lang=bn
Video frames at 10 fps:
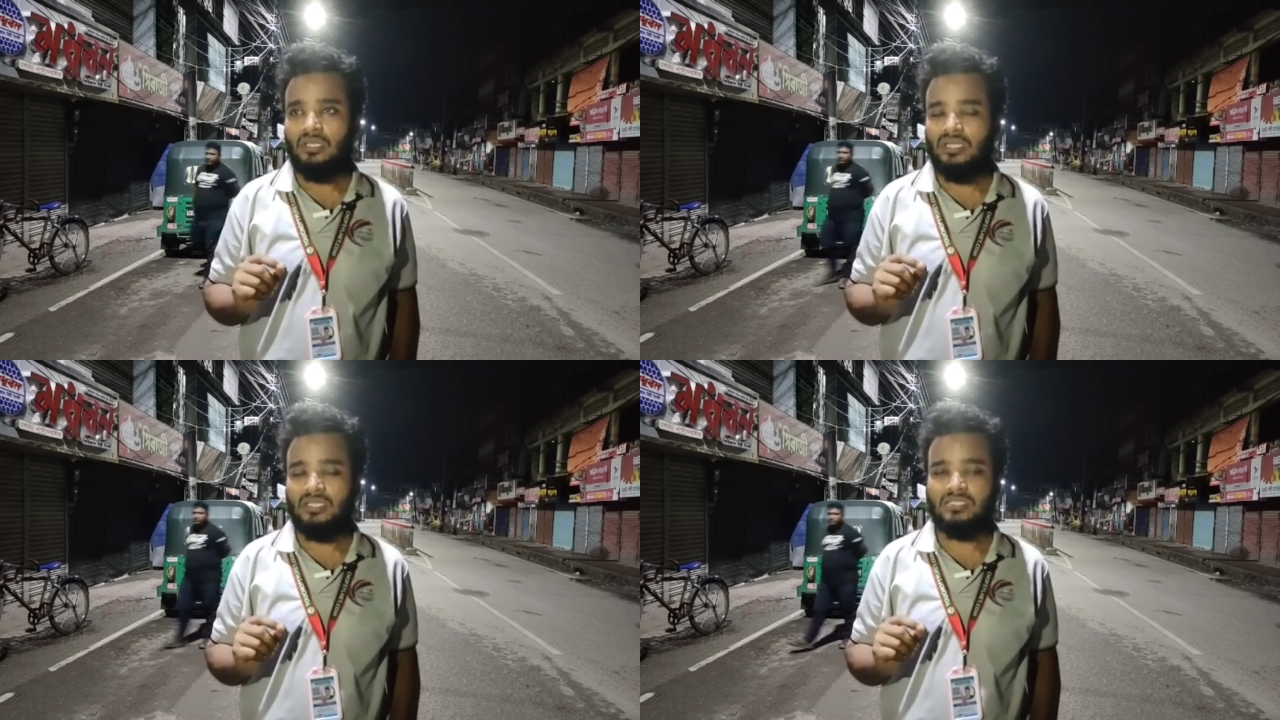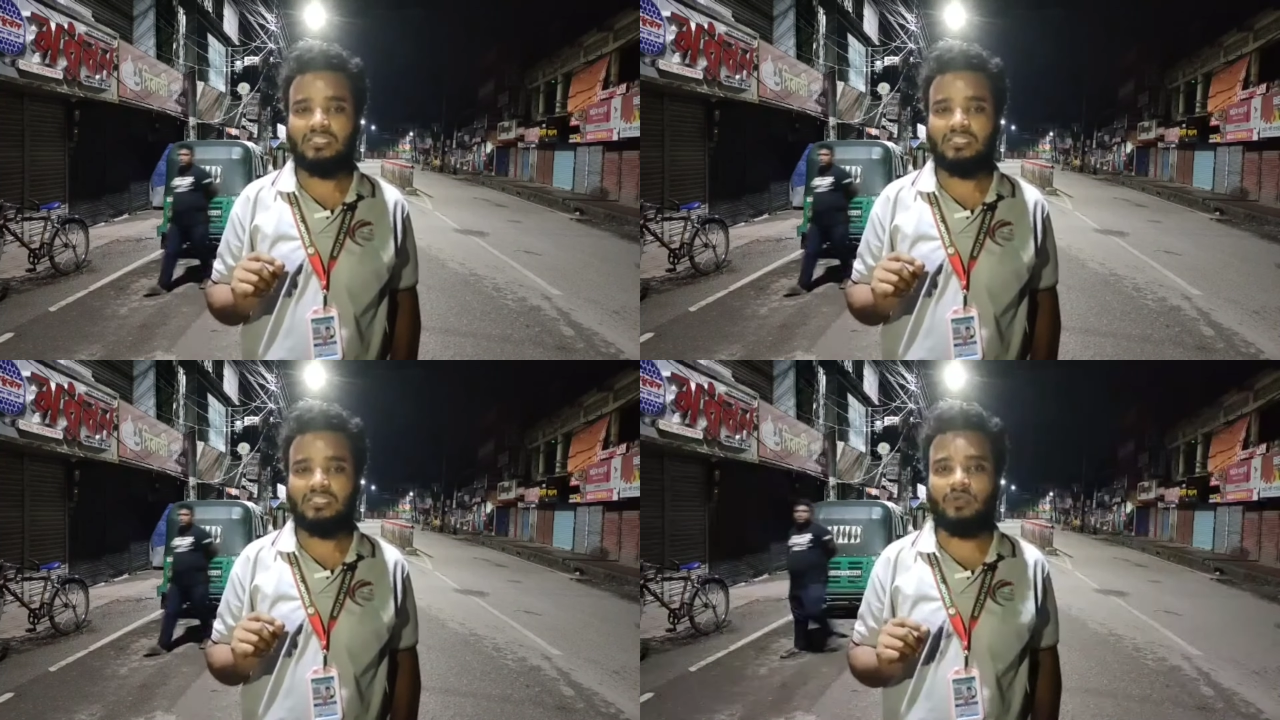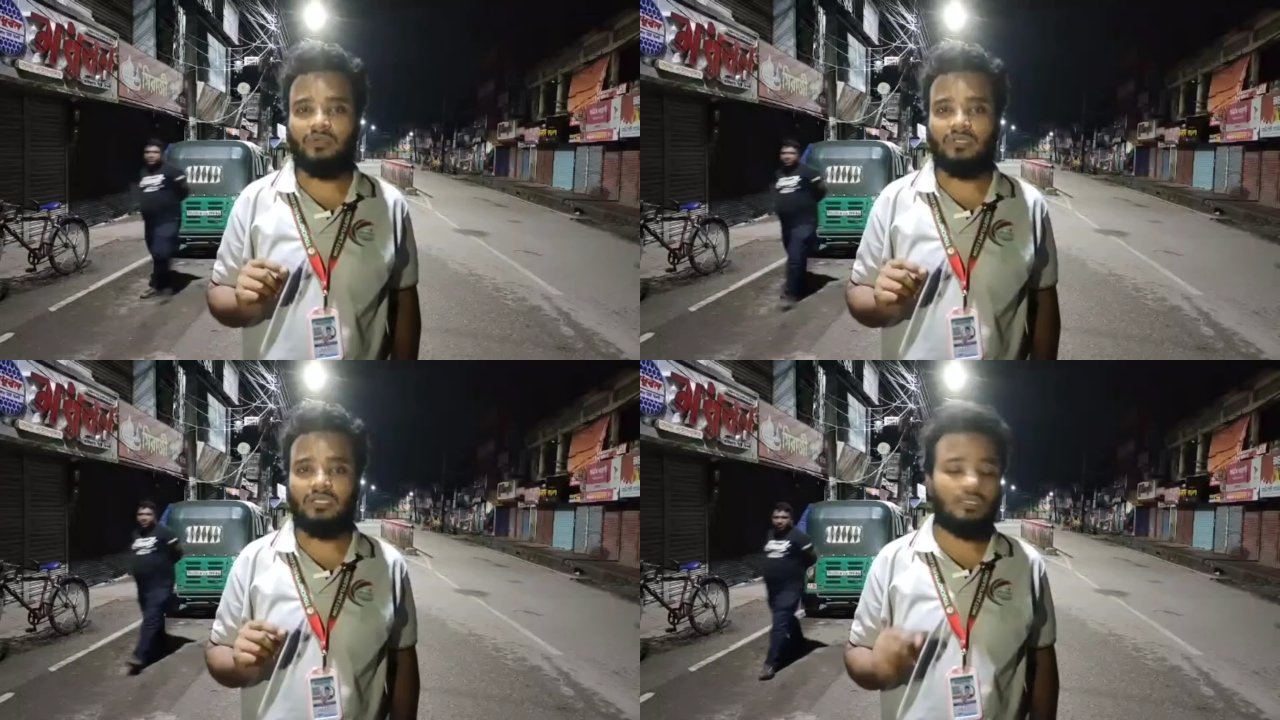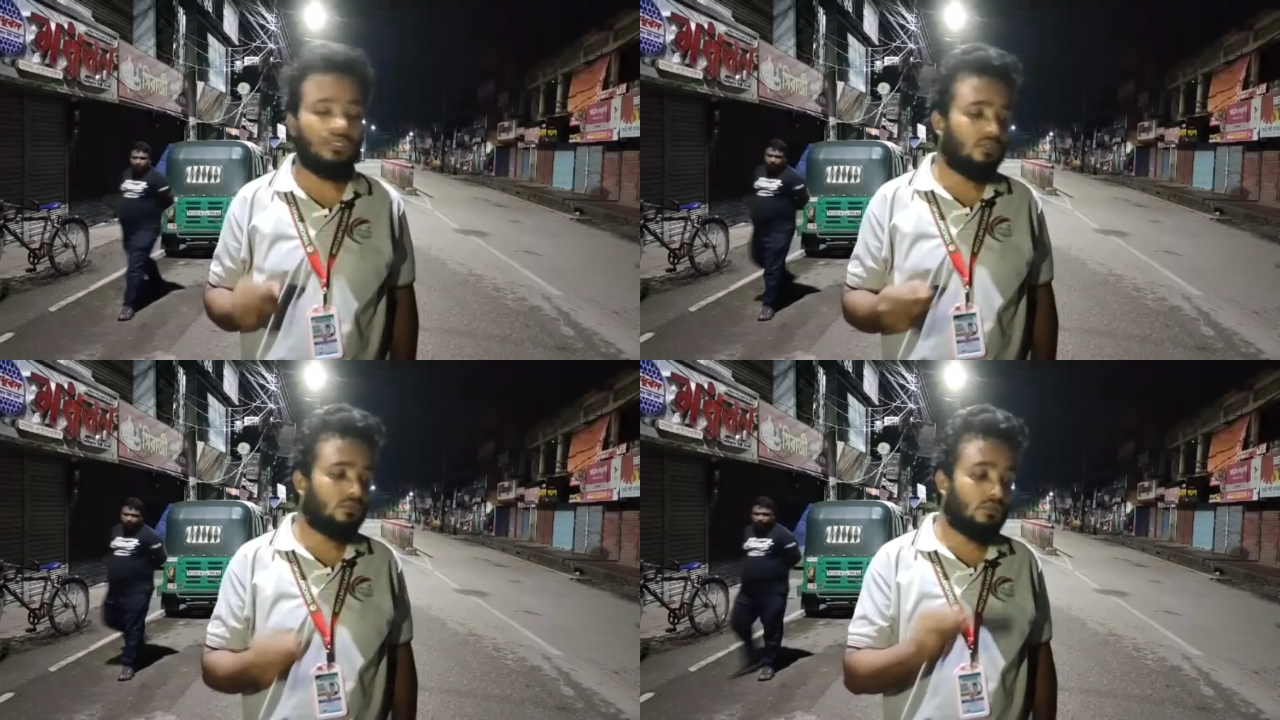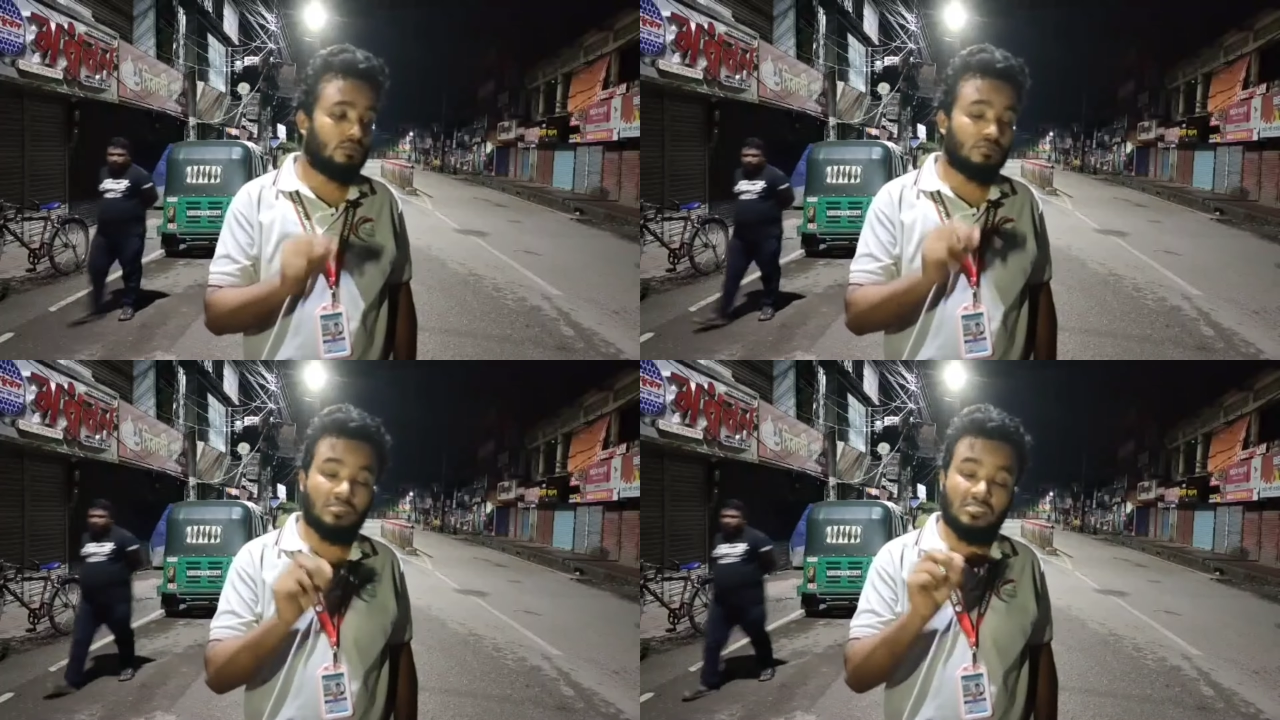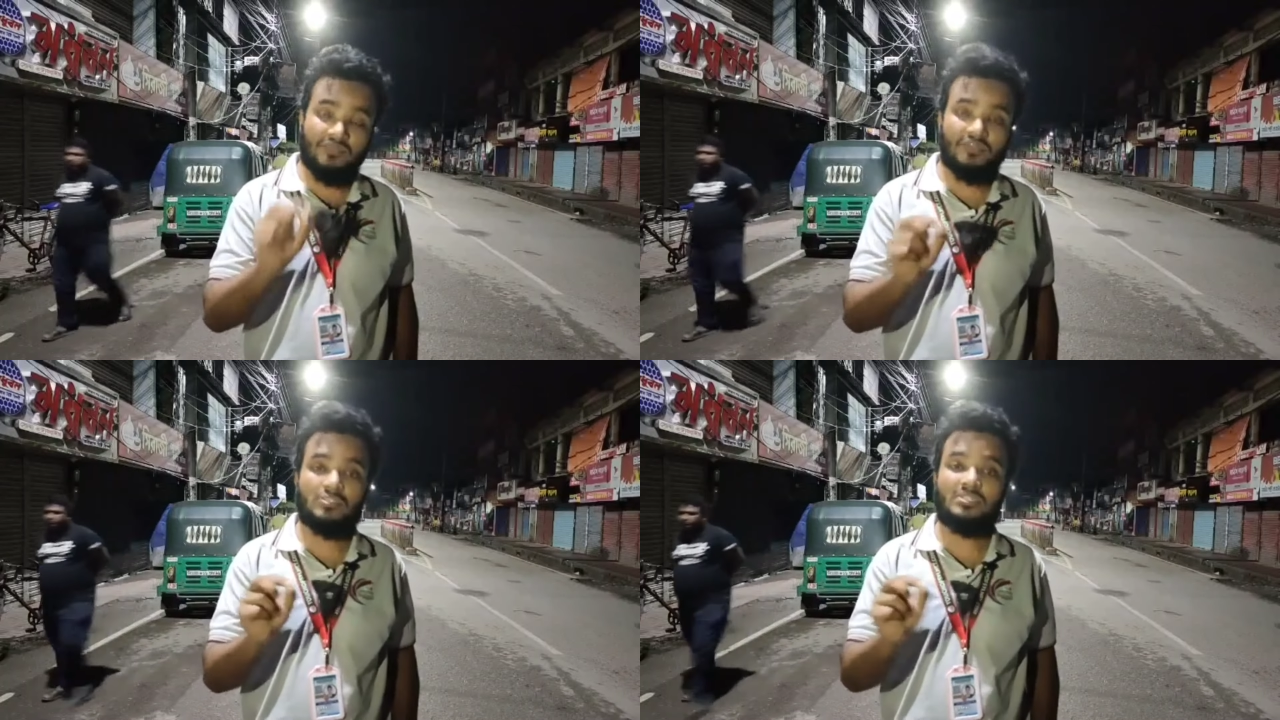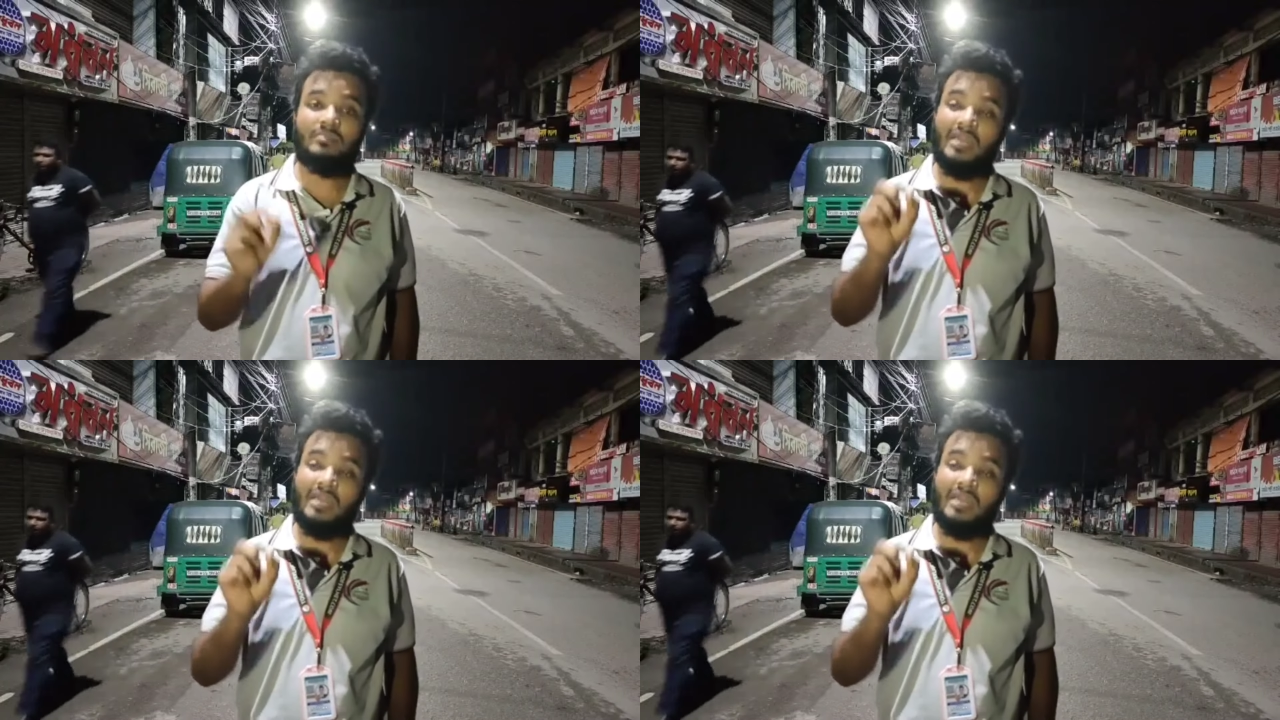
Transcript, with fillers: হ্যাঁ ছেড়ে দিতে পারবেন না তো সেফটি হচ্ছে